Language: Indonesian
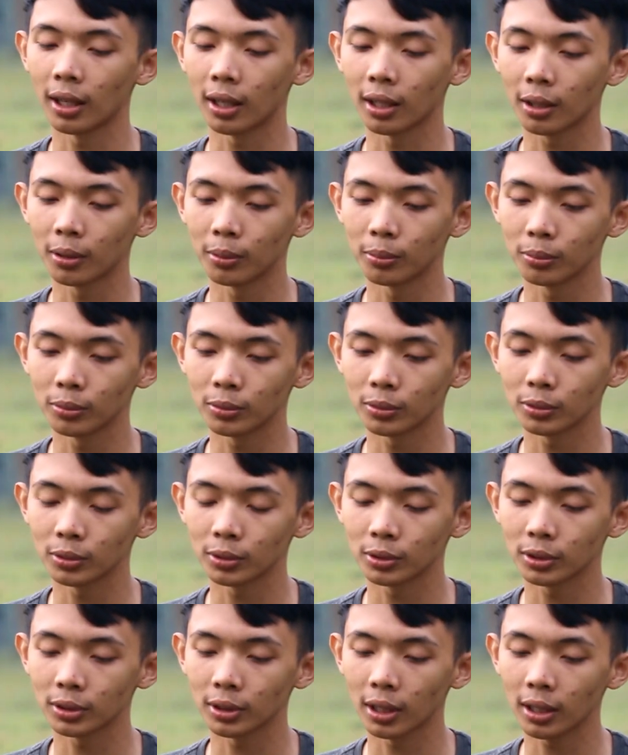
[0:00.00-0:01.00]
nah ke,
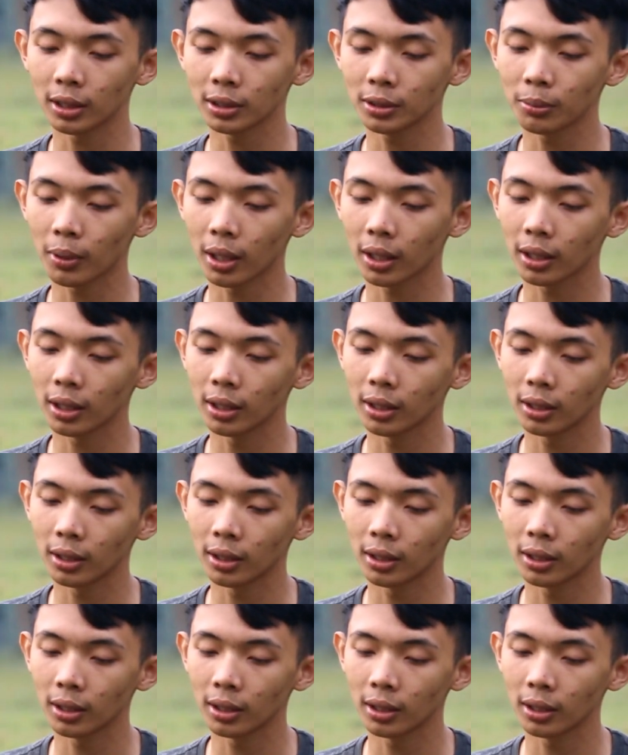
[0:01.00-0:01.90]
saya semakin